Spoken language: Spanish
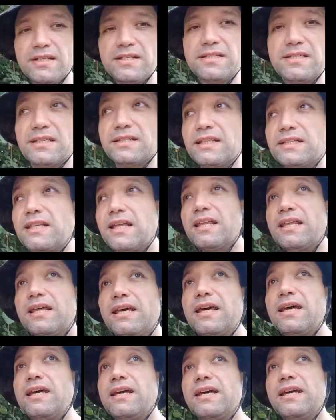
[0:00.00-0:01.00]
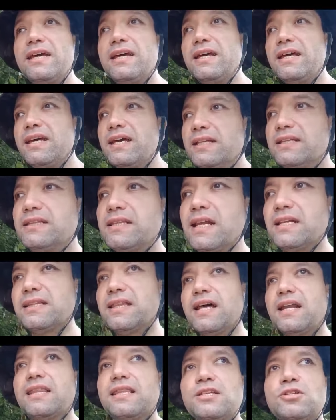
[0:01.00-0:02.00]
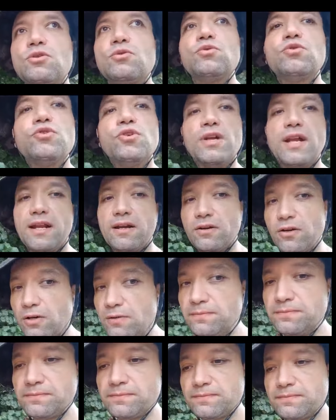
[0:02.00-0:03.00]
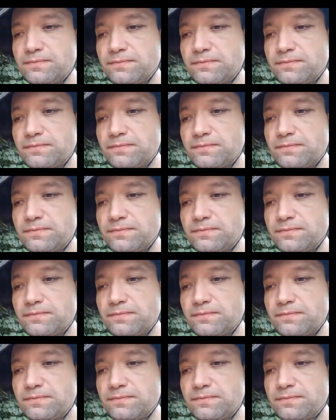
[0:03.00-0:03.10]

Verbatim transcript: Se trata de tratar de solucionarlo.